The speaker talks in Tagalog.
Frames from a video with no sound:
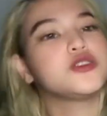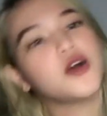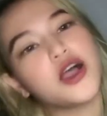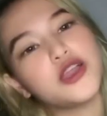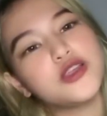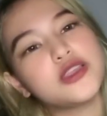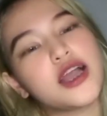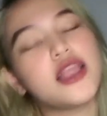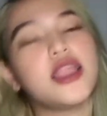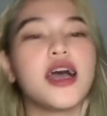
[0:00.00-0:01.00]
so ayun
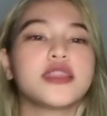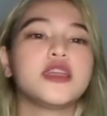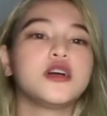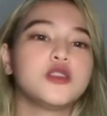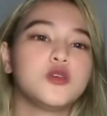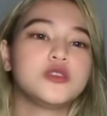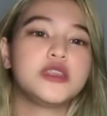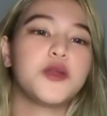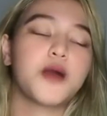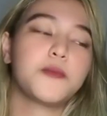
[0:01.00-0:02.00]
nga lahat ng clothes
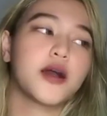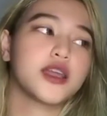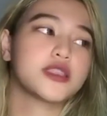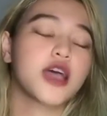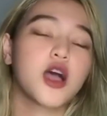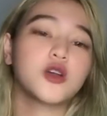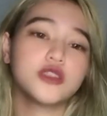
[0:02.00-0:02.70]
na ipapakita ko